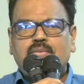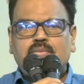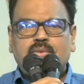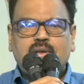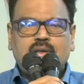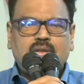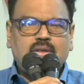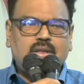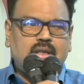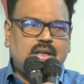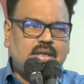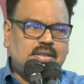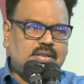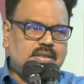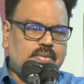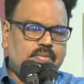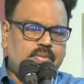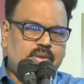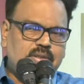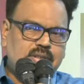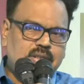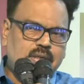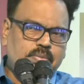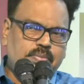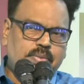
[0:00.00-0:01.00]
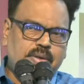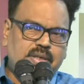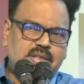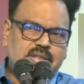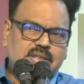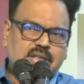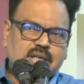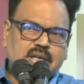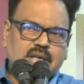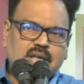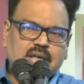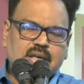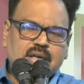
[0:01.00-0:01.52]
మనం దానికి సంబంధించిన
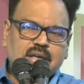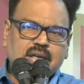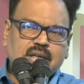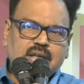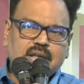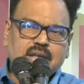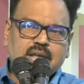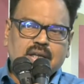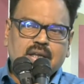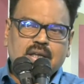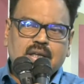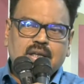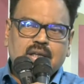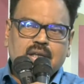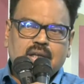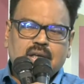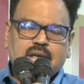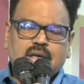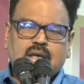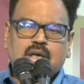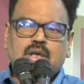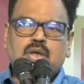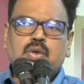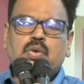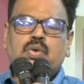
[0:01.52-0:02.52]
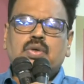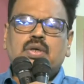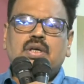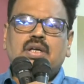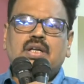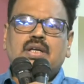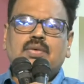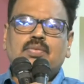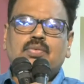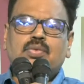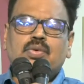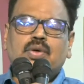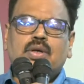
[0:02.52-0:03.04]
పరిష్కారాన్ని
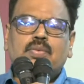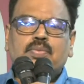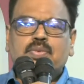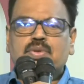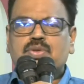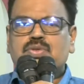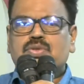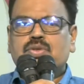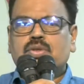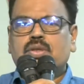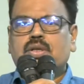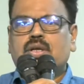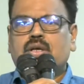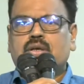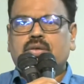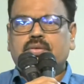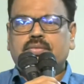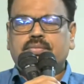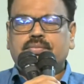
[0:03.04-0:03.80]
కనుగొనలేము అనిపిస్తుంది